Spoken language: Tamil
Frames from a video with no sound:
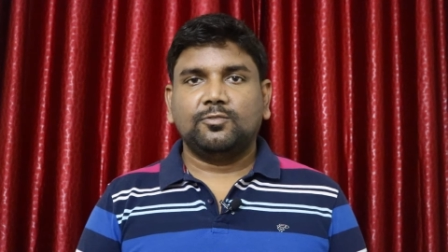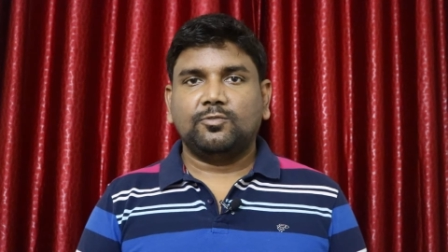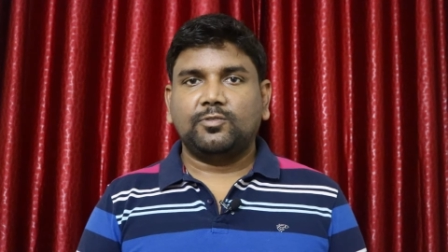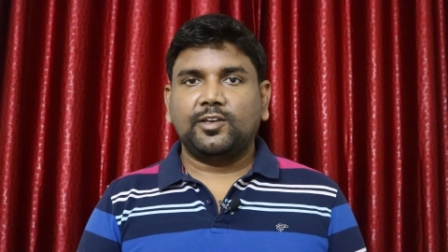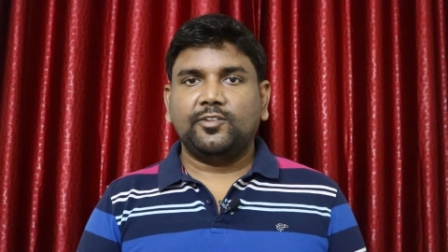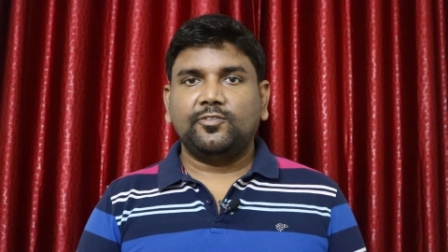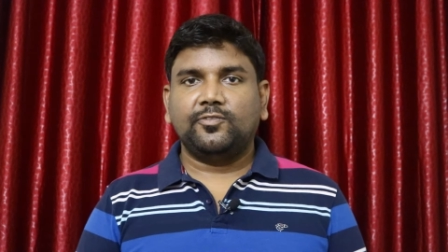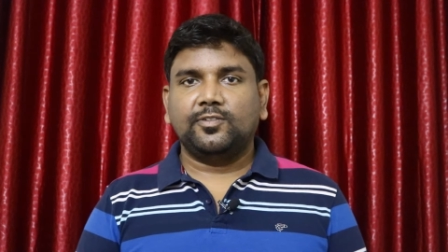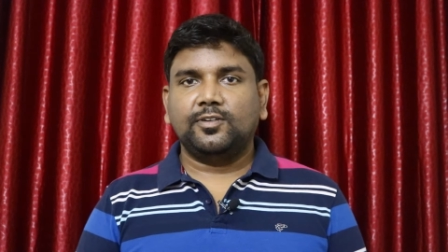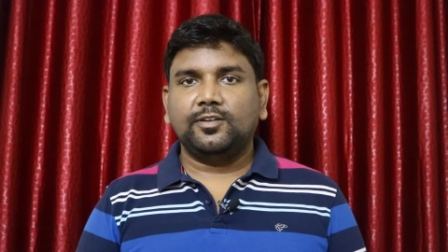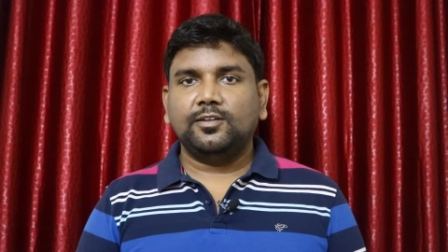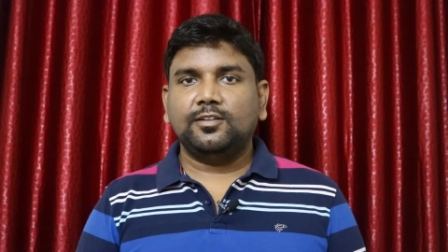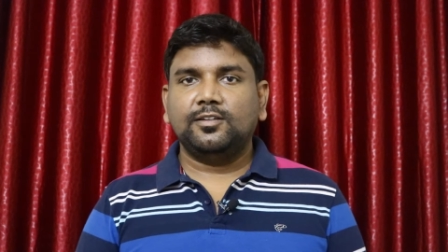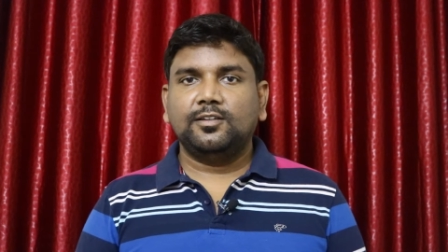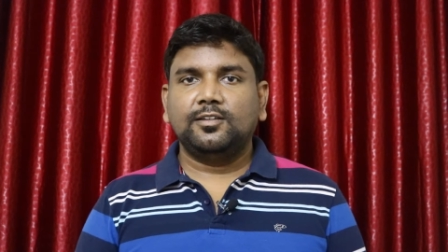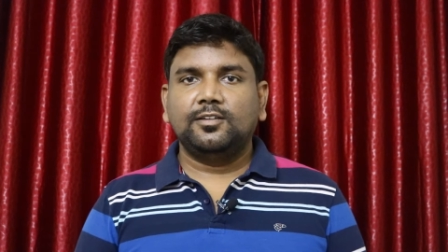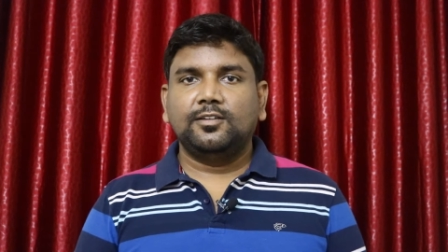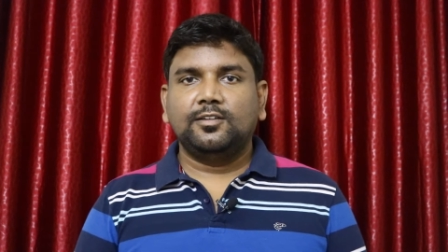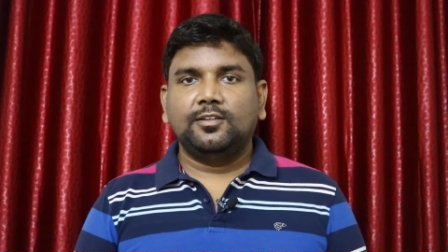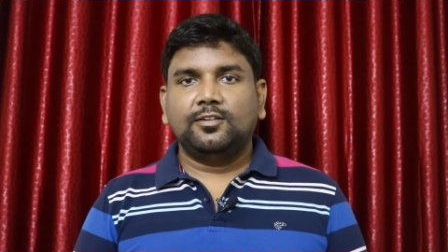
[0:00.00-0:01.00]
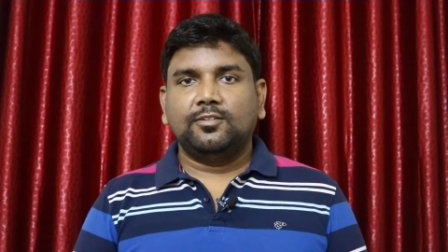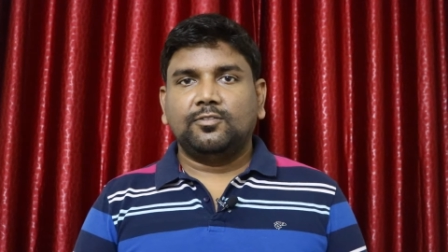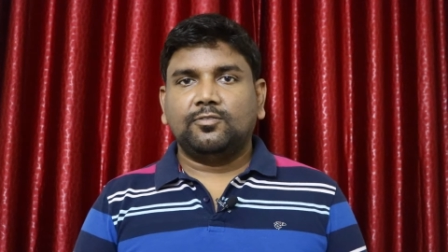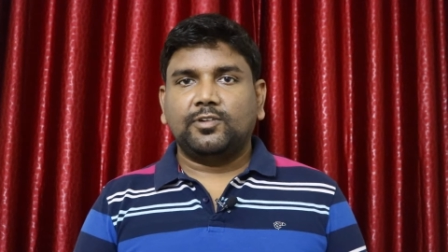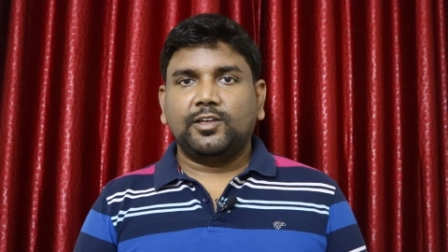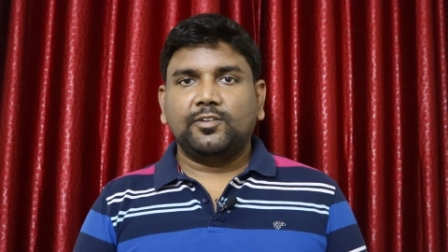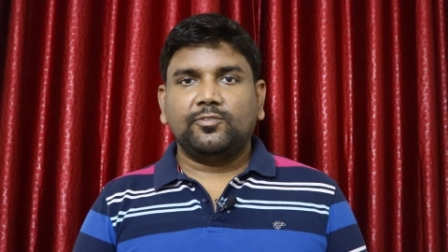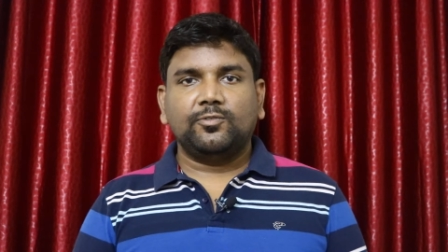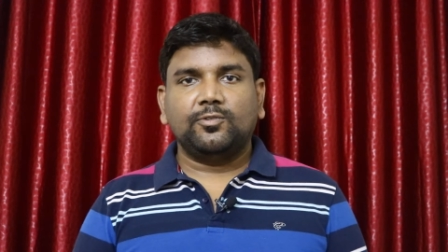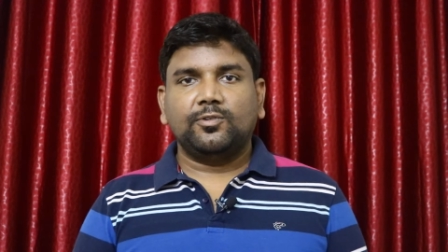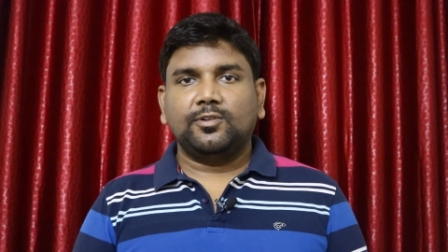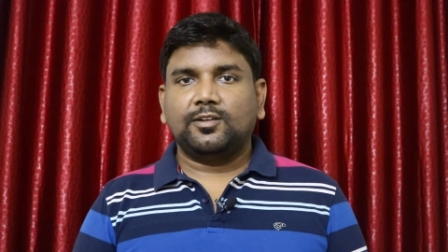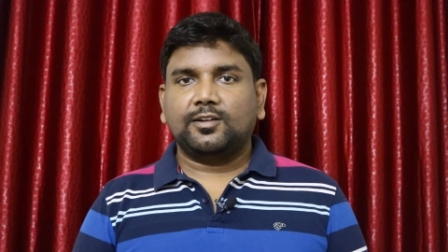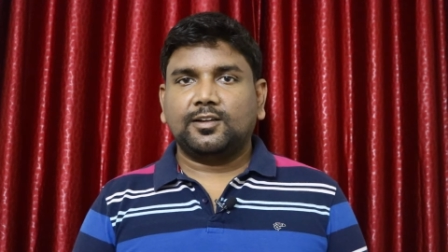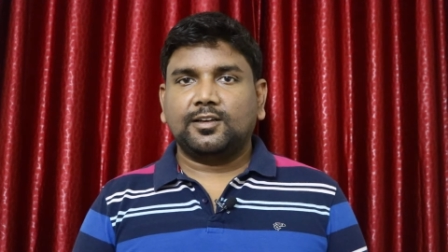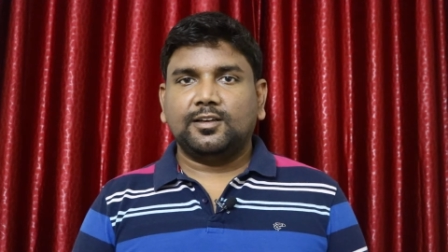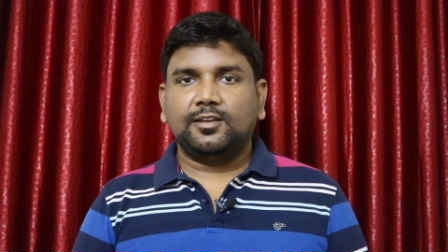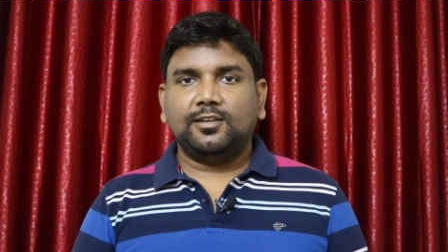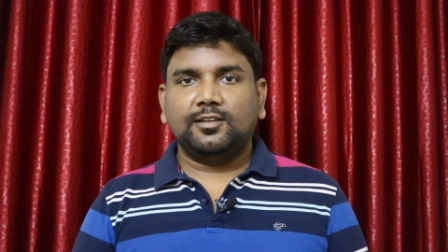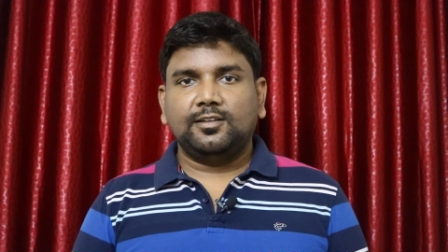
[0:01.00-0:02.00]
ஒய்ஃபு ஒய்ஃப் கூட
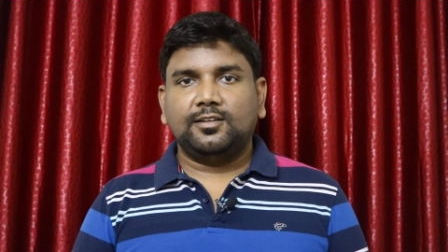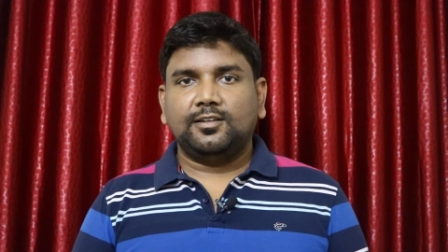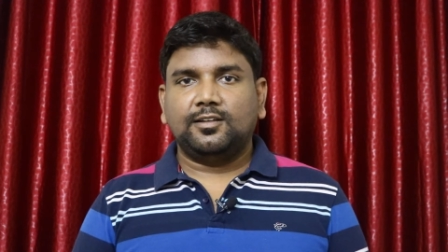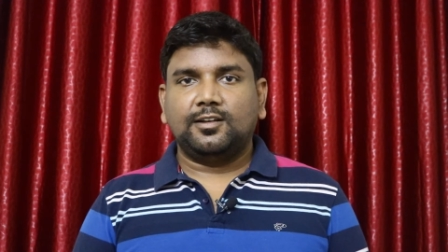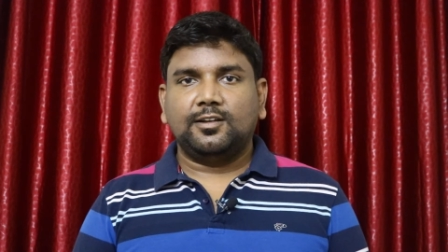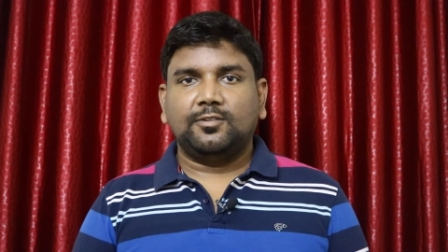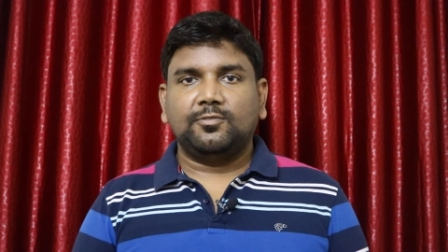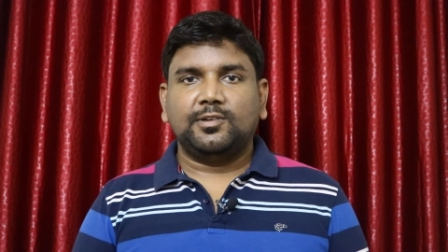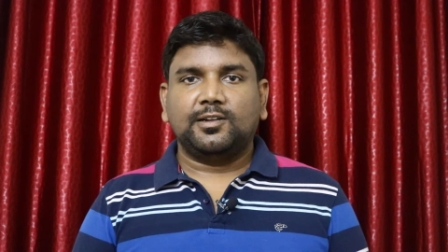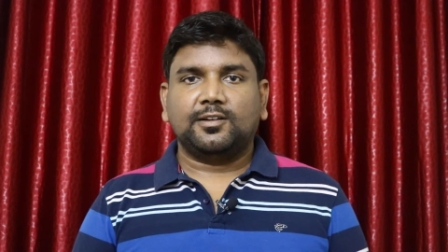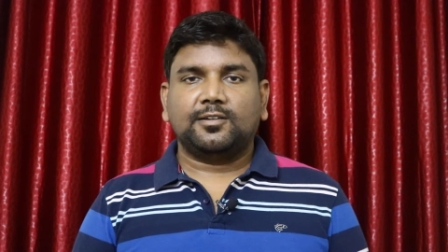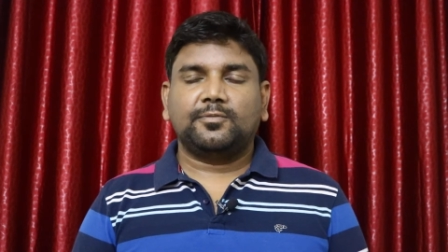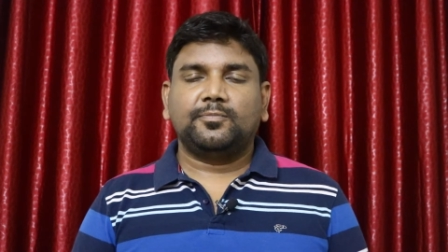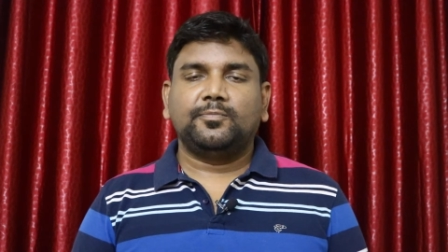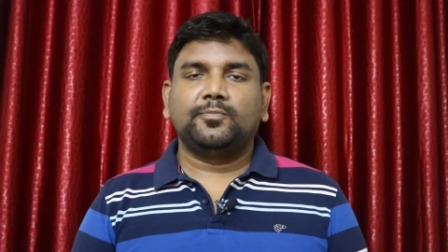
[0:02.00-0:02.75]
இருக்க லவர்